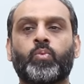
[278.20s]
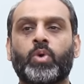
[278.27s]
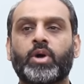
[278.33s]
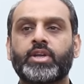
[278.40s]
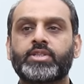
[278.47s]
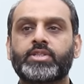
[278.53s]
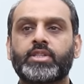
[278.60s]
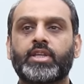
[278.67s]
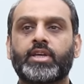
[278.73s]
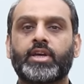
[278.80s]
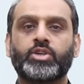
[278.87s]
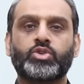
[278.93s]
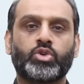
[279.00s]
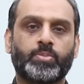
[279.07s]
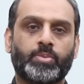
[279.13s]
वट इज़ इट दैट
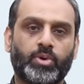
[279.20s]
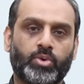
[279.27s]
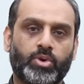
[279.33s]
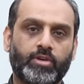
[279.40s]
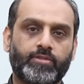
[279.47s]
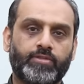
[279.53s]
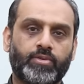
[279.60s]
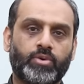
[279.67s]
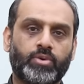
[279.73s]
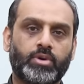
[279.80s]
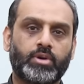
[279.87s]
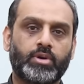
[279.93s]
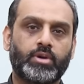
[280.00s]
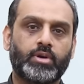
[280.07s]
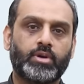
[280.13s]
आई शुड बी लुकिंग फॉर
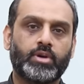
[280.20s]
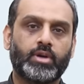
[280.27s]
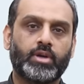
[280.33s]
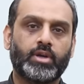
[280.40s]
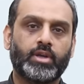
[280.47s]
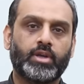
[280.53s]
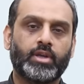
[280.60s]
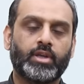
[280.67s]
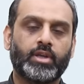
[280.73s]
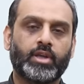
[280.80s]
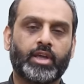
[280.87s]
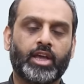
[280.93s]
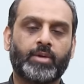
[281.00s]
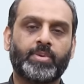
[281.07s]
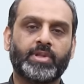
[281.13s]

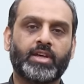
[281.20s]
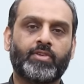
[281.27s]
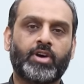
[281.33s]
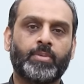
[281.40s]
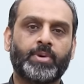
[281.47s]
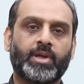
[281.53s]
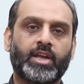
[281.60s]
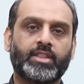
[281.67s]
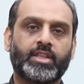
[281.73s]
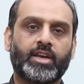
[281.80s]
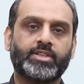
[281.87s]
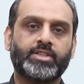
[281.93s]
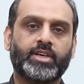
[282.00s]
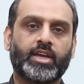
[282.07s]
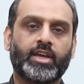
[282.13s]
कि एक बता वहाँ पे अल्लाह
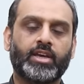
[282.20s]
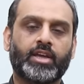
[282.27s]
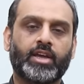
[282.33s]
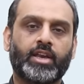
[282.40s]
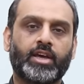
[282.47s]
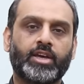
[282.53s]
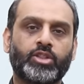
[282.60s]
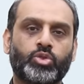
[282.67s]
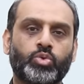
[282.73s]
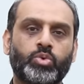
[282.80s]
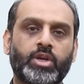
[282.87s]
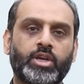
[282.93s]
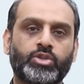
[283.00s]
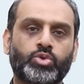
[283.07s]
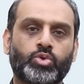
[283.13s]
ताला से कहे कि तू
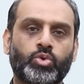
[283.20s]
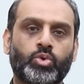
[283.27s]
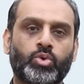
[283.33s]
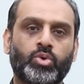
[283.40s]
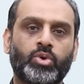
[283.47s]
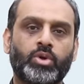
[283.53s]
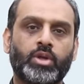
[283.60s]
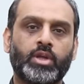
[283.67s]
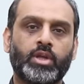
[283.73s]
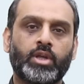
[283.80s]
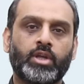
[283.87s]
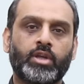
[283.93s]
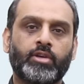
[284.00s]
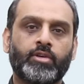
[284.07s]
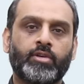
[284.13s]
तूने इसको
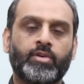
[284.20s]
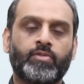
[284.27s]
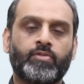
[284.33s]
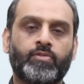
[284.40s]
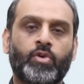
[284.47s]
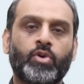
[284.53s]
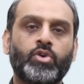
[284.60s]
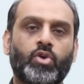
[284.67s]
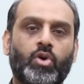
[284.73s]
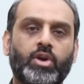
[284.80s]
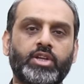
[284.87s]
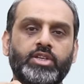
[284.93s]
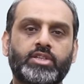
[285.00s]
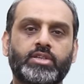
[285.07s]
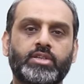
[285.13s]
वो
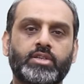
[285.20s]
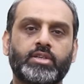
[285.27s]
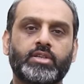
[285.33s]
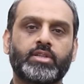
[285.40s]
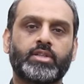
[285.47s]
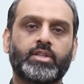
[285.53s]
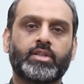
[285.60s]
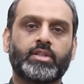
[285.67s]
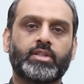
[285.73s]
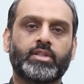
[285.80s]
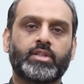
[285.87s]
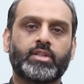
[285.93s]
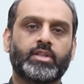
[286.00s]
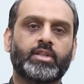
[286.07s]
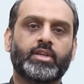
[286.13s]
नॉलेज
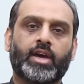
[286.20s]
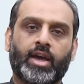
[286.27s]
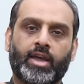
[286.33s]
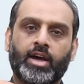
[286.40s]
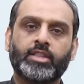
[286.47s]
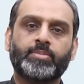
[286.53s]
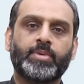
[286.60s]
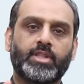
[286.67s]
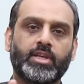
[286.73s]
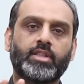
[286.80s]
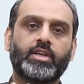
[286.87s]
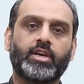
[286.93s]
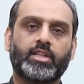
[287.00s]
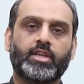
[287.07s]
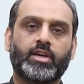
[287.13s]
खैरात में दे
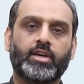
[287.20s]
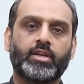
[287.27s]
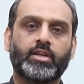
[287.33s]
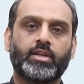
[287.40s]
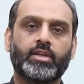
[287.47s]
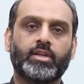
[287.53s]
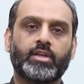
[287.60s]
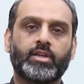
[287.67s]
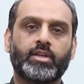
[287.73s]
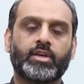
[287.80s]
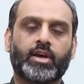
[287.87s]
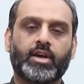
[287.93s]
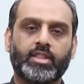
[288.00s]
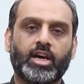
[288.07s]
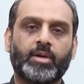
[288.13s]
दिया था
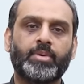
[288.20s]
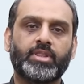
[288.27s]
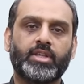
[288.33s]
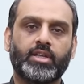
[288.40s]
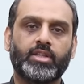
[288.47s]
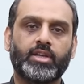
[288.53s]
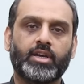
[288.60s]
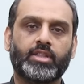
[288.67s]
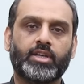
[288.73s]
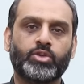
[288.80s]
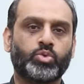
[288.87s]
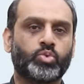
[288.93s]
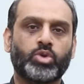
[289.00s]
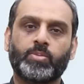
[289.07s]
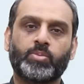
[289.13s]
गदा में दे दिया था
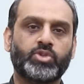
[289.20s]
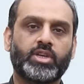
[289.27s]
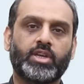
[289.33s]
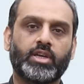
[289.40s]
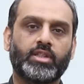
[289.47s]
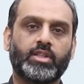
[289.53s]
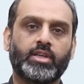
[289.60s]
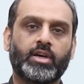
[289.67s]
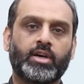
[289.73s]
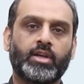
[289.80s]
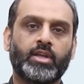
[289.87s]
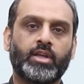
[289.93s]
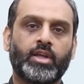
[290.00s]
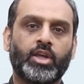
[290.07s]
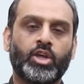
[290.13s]
जो तूने मुझे नहीं दिया
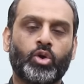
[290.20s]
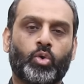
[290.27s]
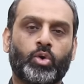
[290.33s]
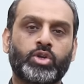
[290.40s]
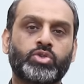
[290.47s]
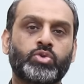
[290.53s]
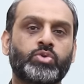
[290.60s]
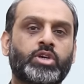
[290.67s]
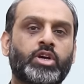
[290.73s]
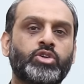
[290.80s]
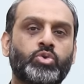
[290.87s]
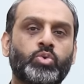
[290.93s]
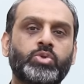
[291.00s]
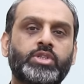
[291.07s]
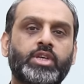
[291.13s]
और इसने उसका
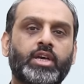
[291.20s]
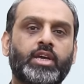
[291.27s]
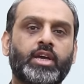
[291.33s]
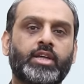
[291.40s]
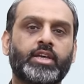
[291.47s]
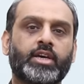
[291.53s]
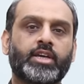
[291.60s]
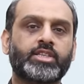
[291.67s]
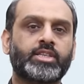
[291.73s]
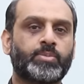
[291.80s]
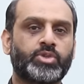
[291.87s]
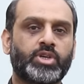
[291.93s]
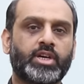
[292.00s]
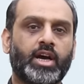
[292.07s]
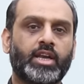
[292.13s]
यूज़ ये किया था कि इसने
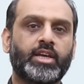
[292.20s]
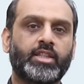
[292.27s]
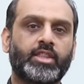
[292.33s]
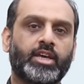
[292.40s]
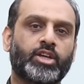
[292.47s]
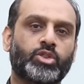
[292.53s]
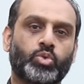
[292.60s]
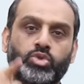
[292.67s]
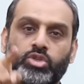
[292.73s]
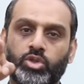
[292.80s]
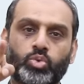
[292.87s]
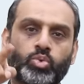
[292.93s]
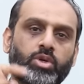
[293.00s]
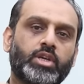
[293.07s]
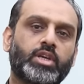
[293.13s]
मुझे गलियाँ दे के तुझसे
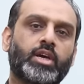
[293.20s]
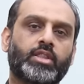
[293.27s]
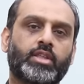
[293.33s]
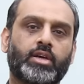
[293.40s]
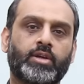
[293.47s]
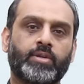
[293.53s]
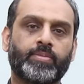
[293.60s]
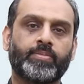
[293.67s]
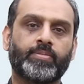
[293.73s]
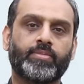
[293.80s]
दूर किया था